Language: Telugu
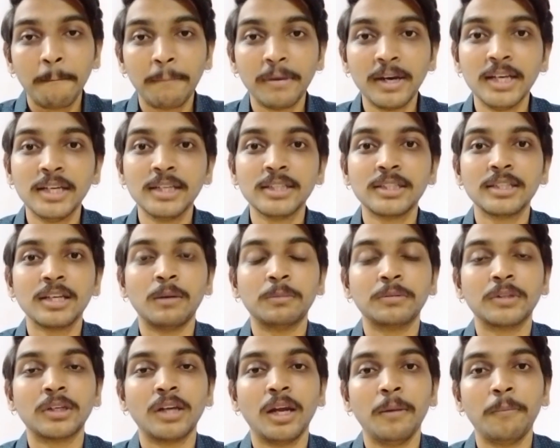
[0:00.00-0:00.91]
ప్లీజ్
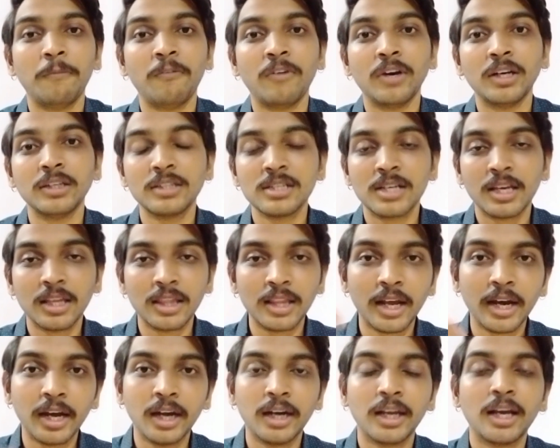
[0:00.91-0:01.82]
సబ్స్క్రైబ్ ఫ్రెండ్స్ కింద
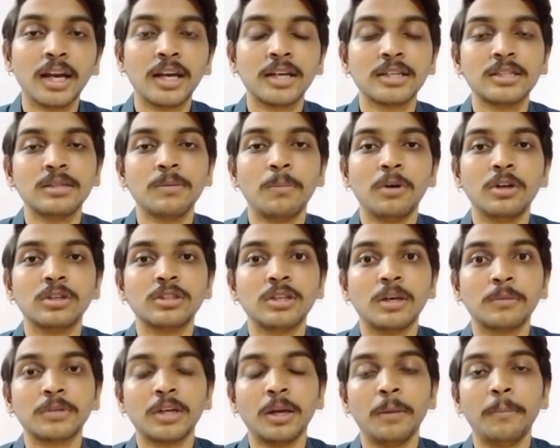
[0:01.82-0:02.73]
రెడ్ కలర్ సింబల్లో
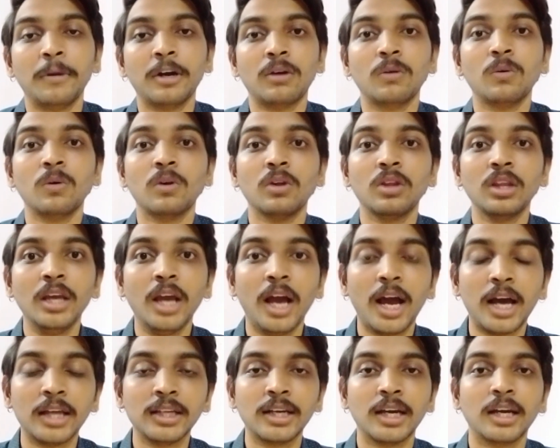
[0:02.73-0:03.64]
సబ్స్క్రైబ్ బటన్ ఉంటుంది
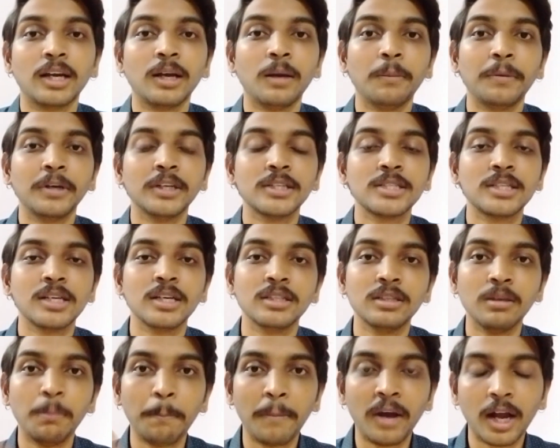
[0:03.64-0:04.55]
అది కనుక ప్రెస్
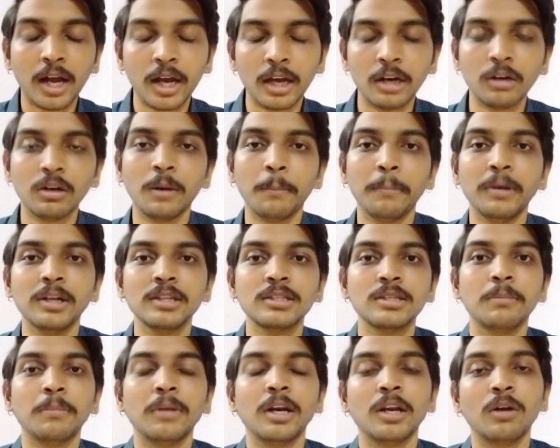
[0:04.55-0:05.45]
చేసి పక్కనే ఉన్న బెల్
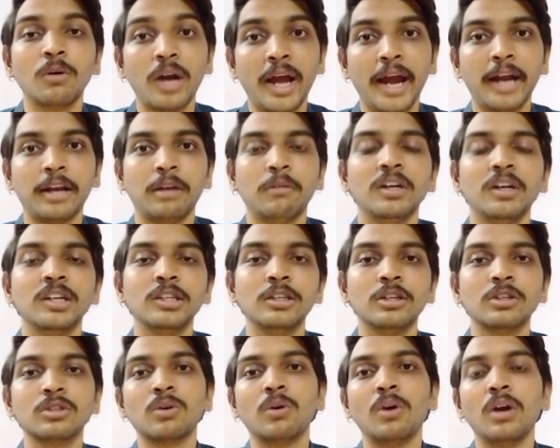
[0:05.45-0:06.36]
సింబల్ని కూడా యాక్టివేట్
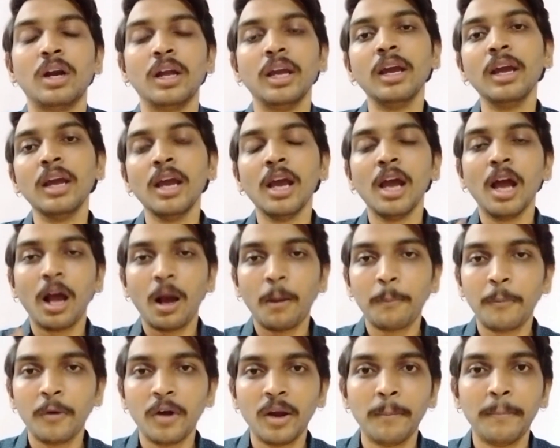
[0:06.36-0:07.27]
చేసుకోండి
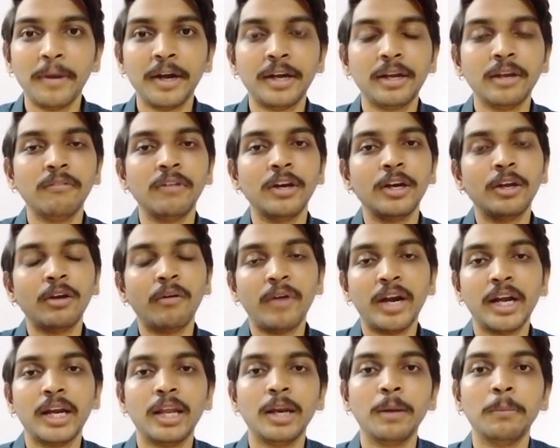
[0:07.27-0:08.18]
అప్పుడు నేను పెట్టిన వీడియో
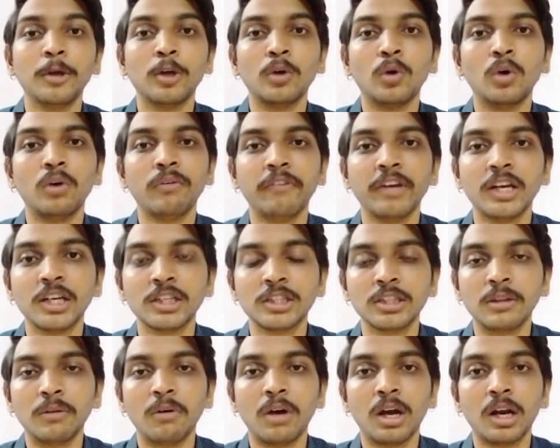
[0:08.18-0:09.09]
వెంటనే మీకు
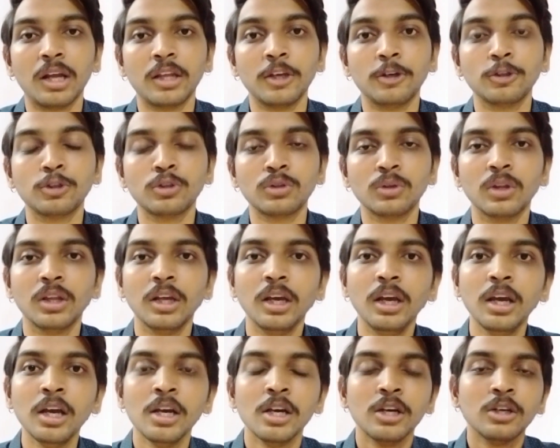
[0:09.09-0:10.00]
నోటిఫికేషన్ ద్వారా తెలుస్తుంది
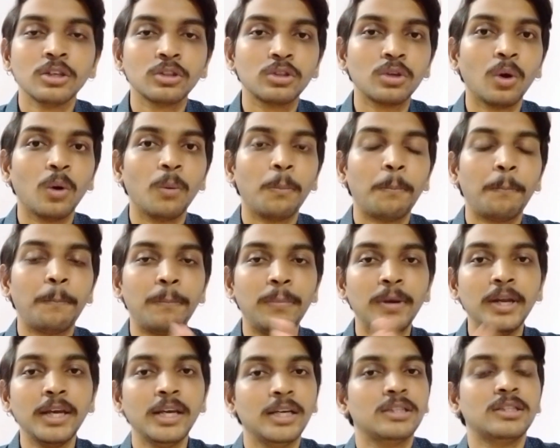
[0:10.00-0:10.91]
సో
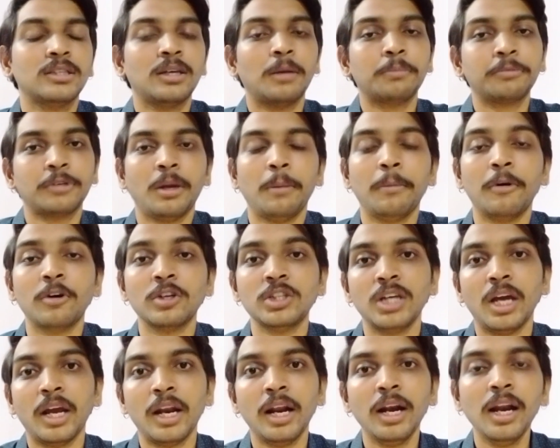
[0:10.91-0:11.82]
ప్లీజ్ సబ్స్క్రైబ్ అవర్
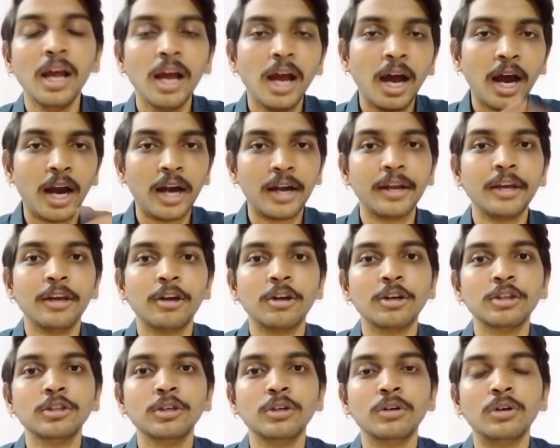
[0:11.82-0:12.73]
ఛానల్ అండ్
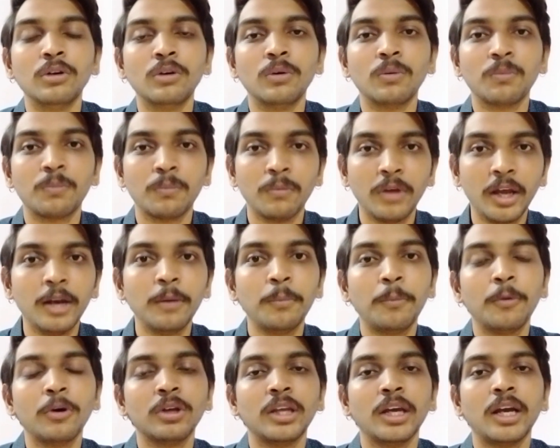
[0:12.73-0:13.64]
ఈరోజు
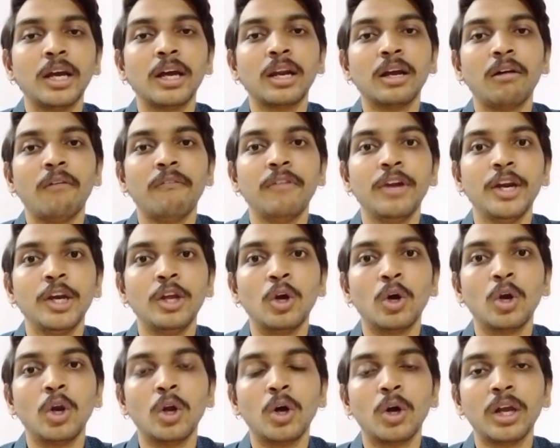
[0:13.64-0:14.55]
వెళ్ళిపోతే కనుక
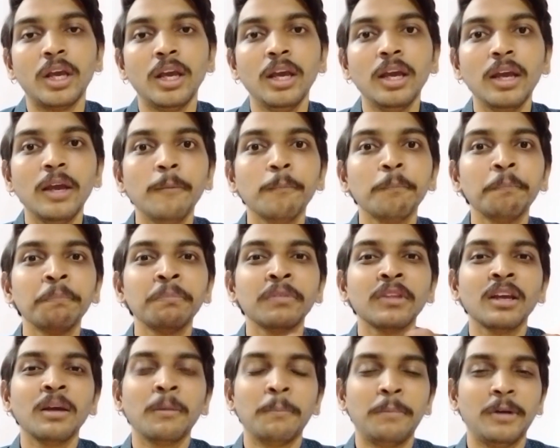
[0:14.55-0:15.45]
వీడియోలోకి
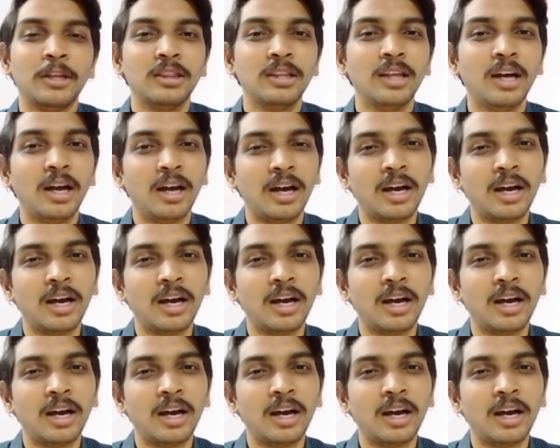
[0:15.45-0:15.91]
పెద్ద